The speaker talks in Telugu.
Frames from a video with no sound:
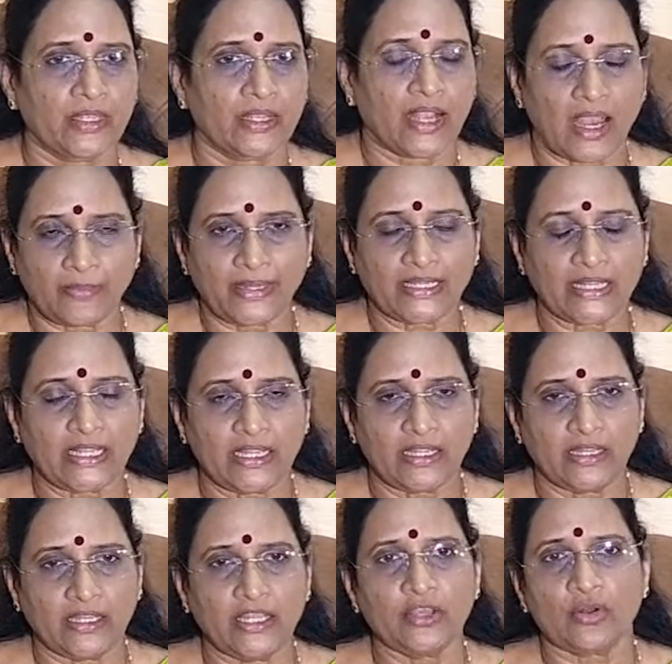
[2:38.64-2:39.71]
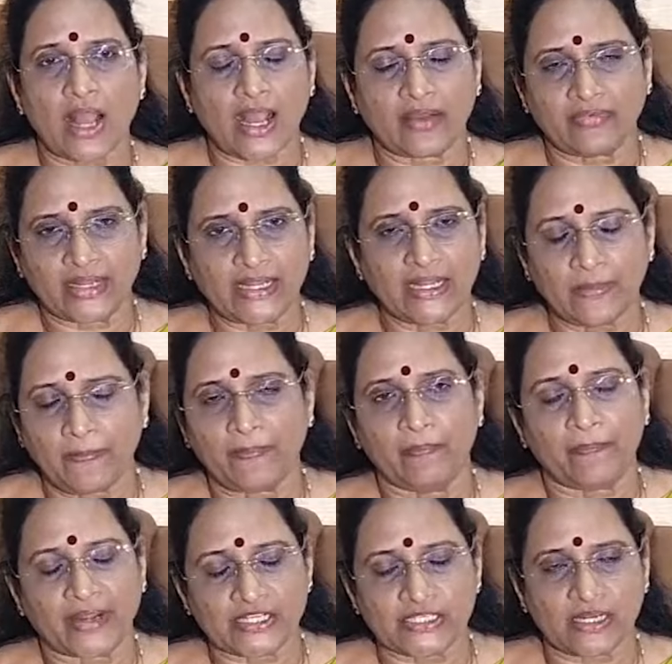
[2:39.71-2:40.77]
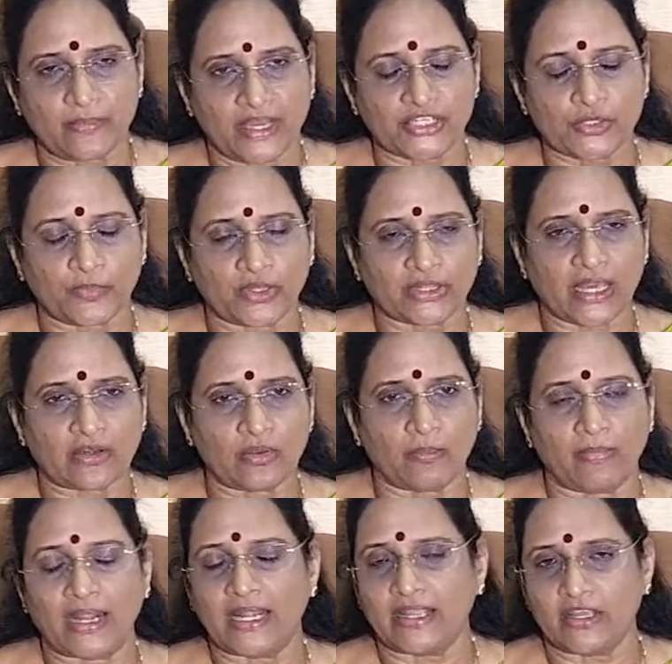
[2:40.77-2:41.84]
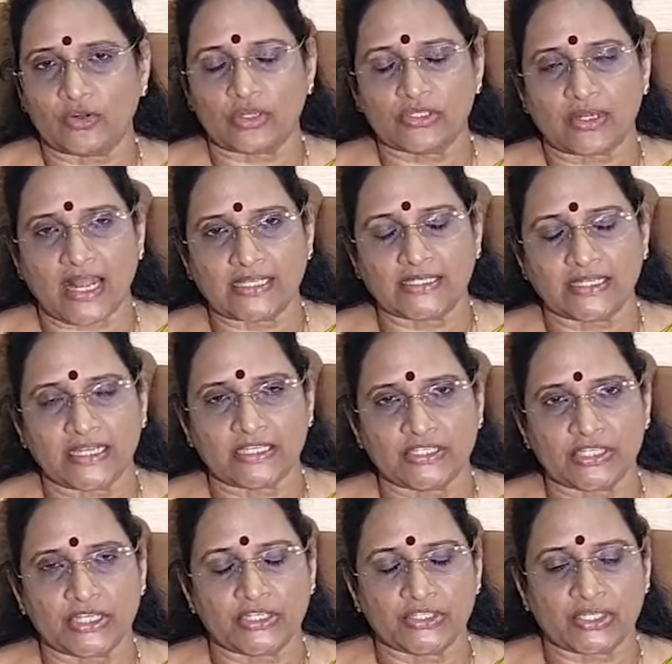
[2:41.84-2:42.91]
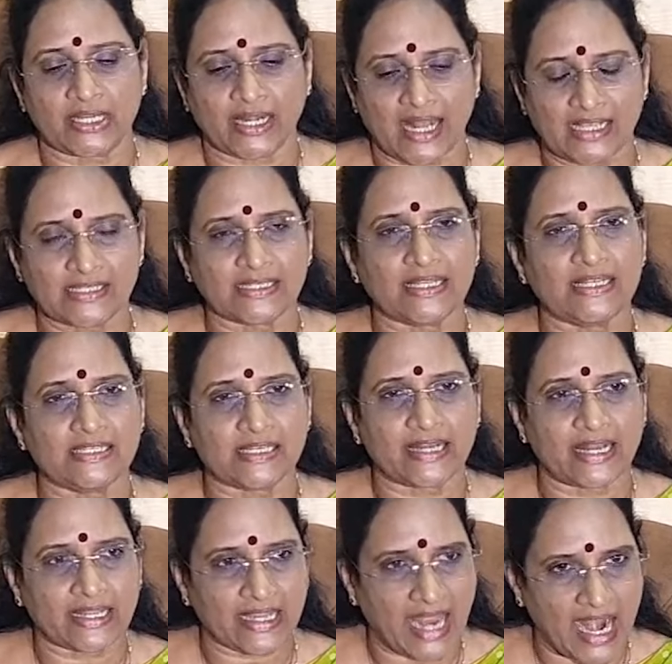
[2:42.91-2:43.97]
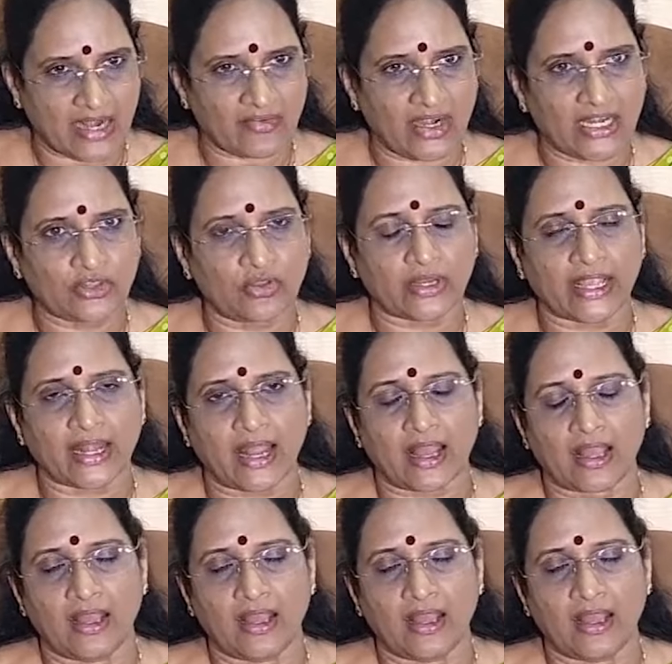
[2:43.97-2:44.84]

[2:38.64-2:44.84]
కాబట్టి ఈ అవన్నీ ప్రజలు మర్చిపోతారు మళ్ళీ ఈరోజు రాజకీయం చేయొచ్చు అంటే రాజకీయం చేయడానికి ఆడవాళ్ళు దొరికారా